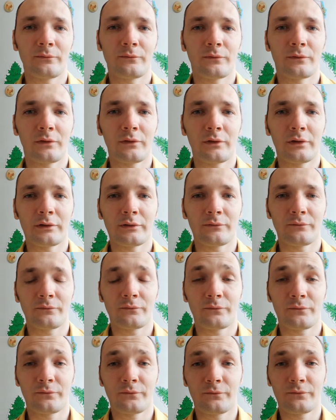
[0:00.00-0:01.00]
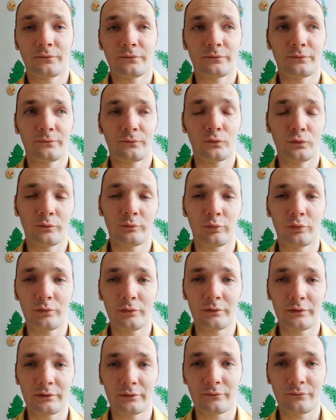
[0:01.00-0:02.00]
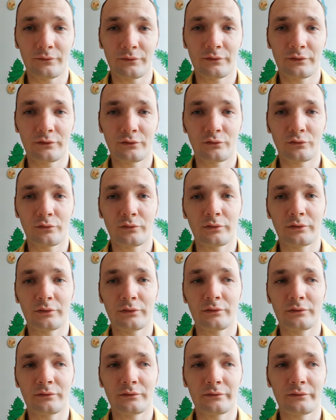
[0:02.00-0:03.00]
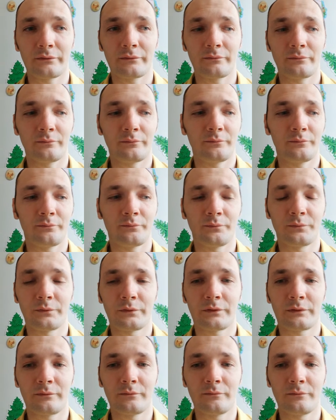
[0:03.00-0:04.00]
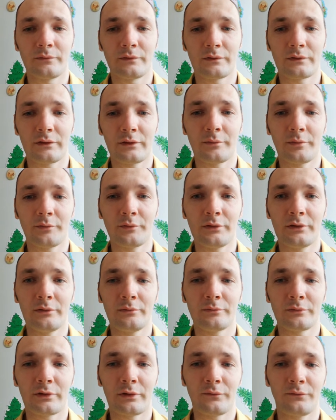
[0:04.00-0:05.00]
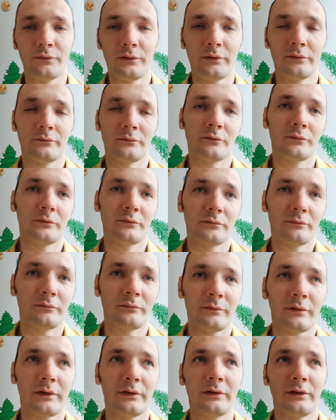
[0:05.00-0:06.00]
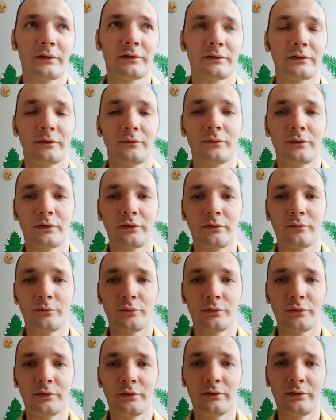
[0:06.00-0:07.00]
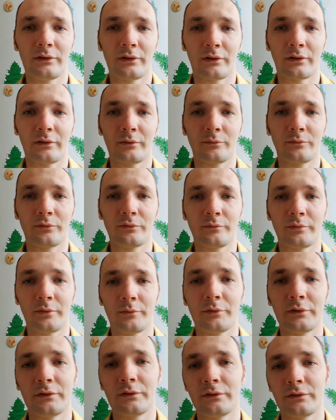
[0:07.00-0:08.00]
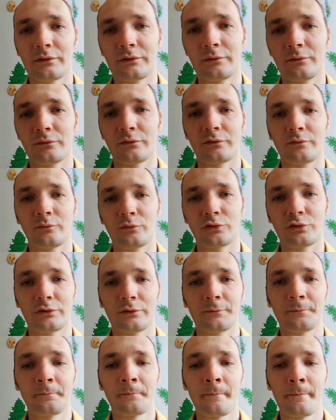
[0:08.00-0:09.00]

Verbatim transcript: вкладом в футбол этого сезона стать победителем трофея, но Аякс, наверное, более яркой будет победа, если он сможет